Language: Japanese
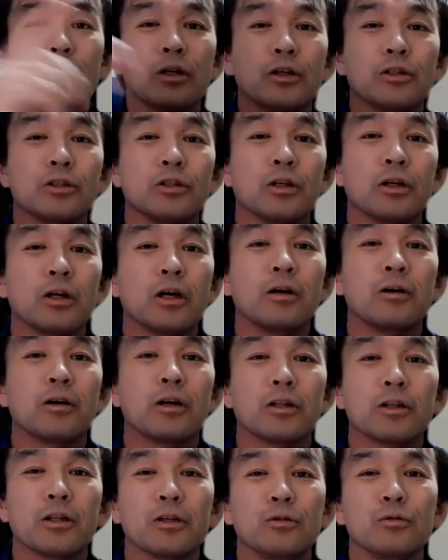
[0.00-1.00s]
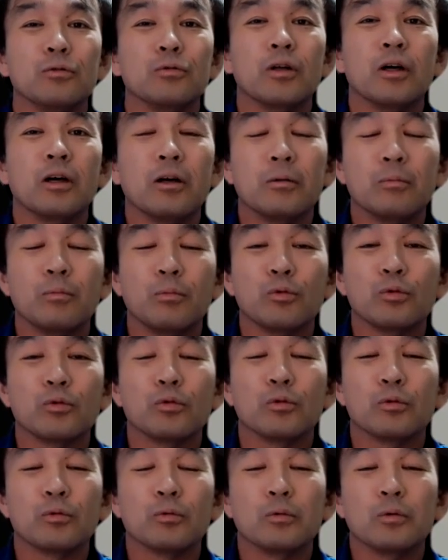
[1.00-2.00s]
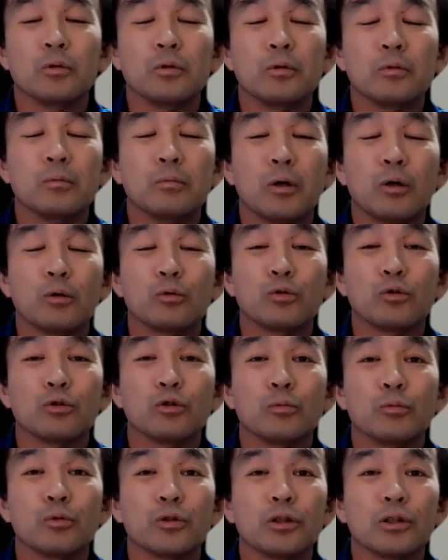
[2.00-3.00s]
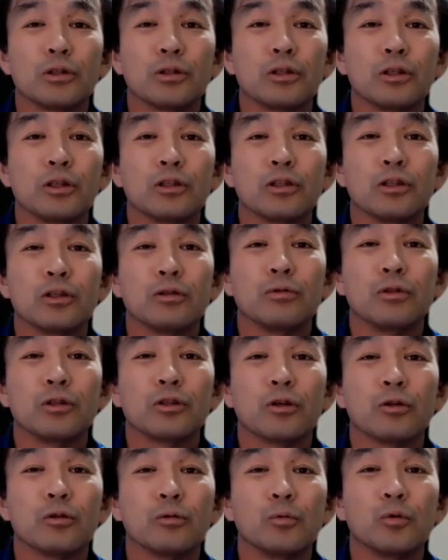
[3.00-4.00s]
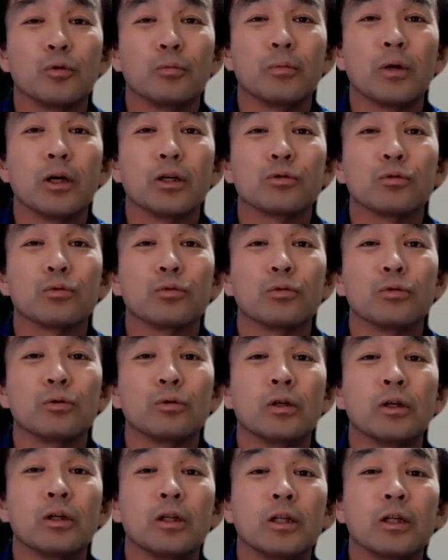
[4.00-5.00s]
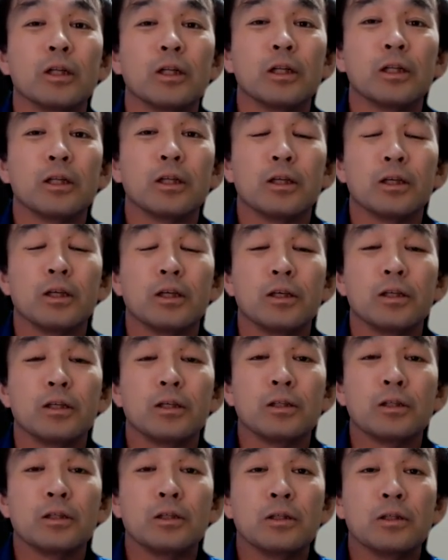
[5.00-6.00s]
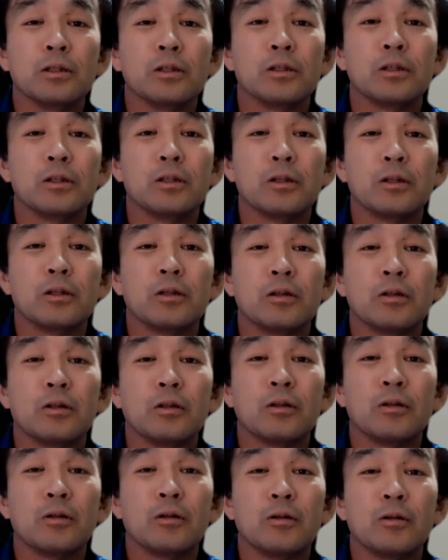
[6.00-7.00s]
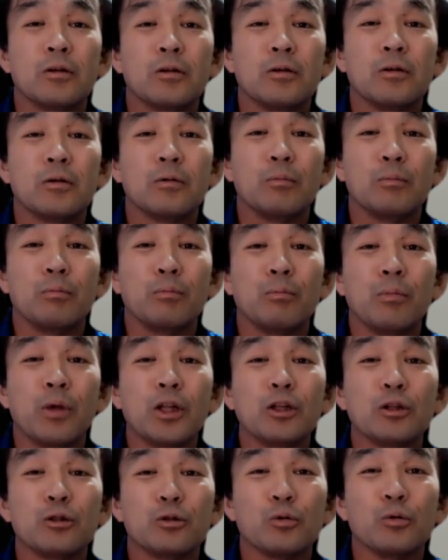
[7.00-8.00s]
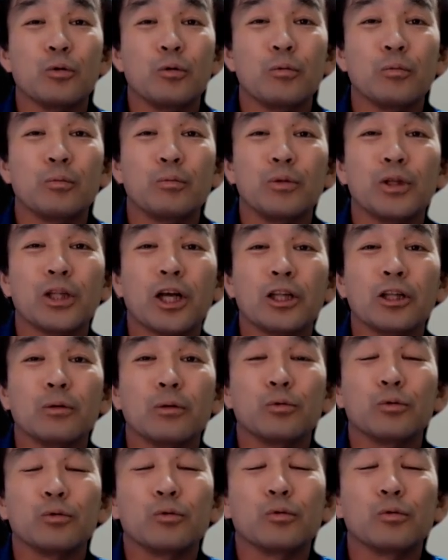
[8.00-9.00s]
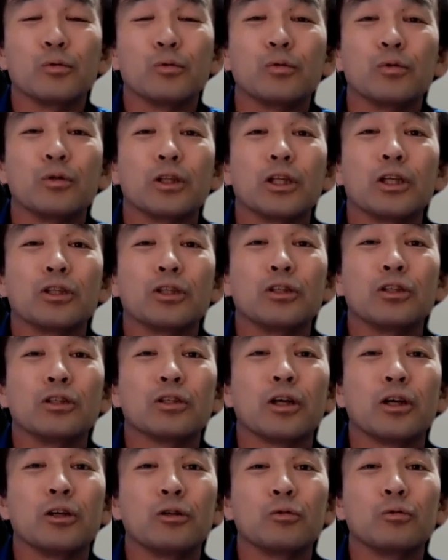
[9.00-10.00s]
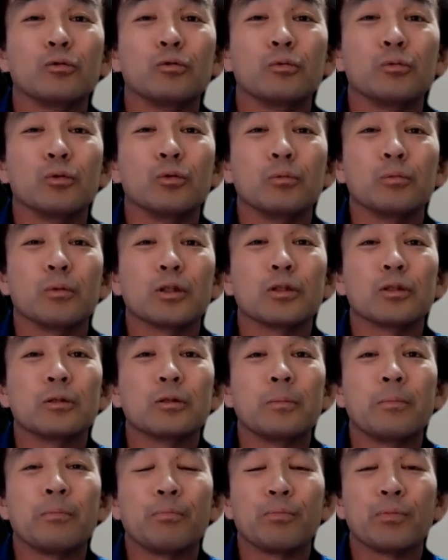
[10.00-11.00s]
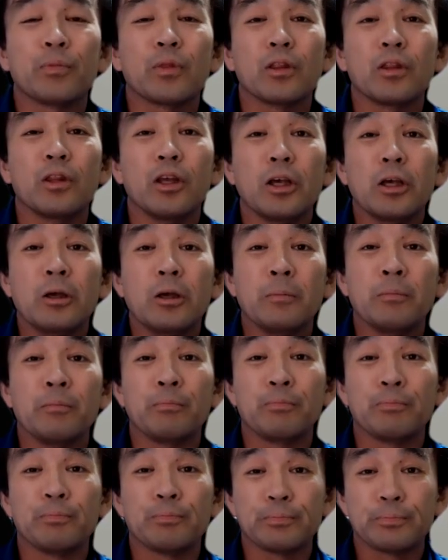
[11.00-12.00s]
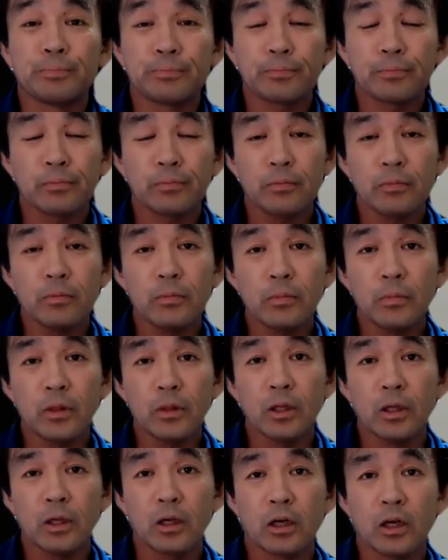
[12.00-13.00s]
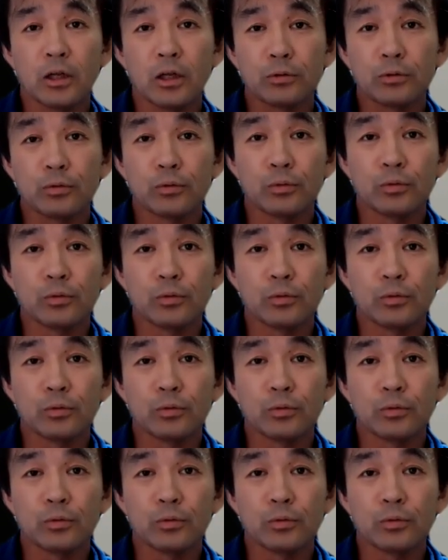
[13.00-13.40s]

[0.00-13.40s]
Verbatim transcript: 対して変わらないような目標を、今年も設定してるんですけども、その、メリットみたいなものをお話ししたいと思います。で、こ